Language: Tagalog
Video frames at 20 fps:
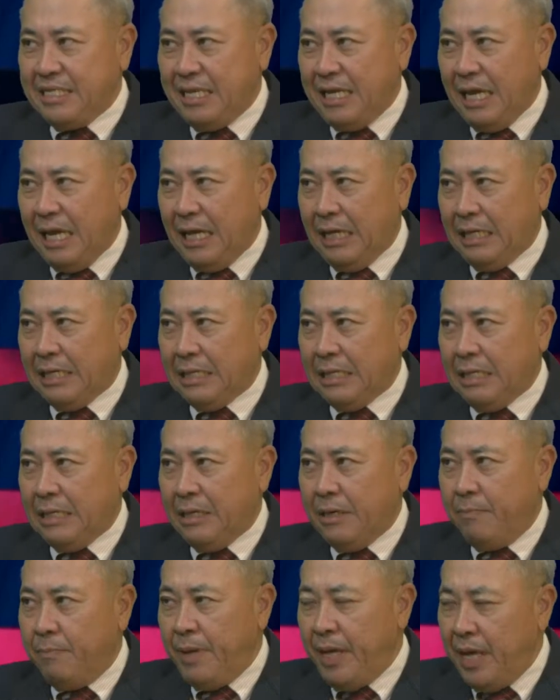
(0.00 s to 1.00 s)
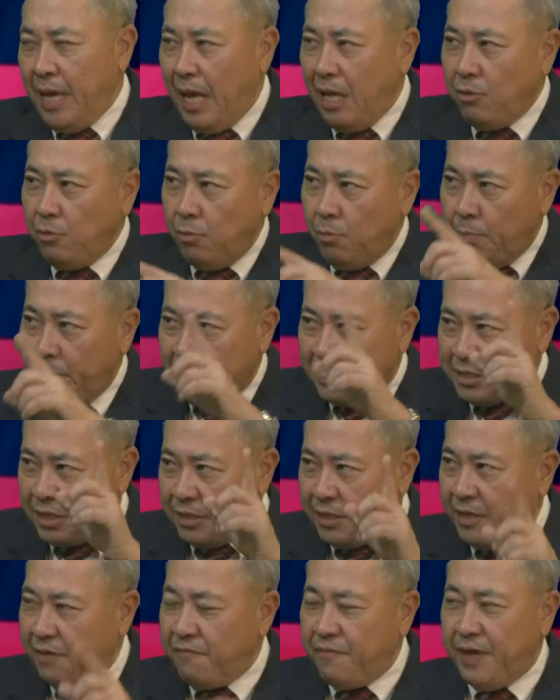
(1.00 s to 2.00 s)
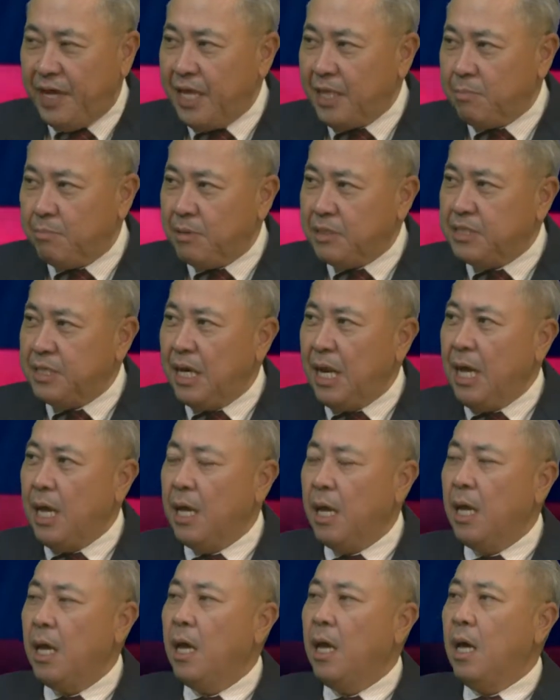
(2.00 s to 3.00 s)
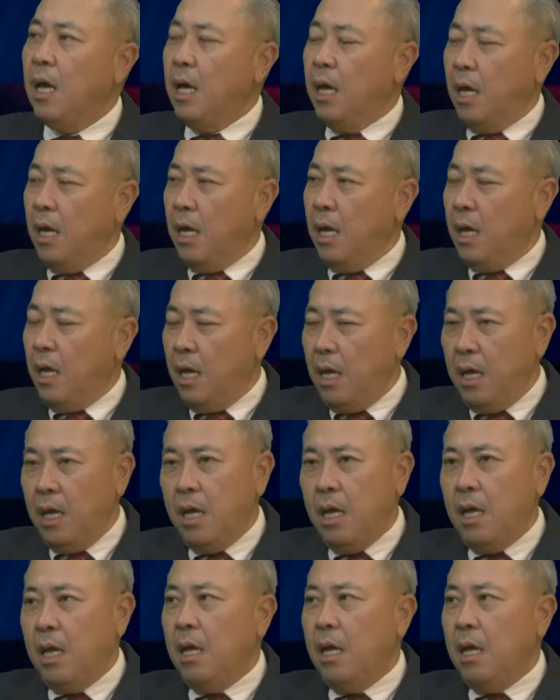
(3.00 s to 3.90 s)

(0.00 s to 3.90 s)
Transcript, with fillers: sila, may, na, anong may certificate opo, ba sila? Opo, pag naipasa nila,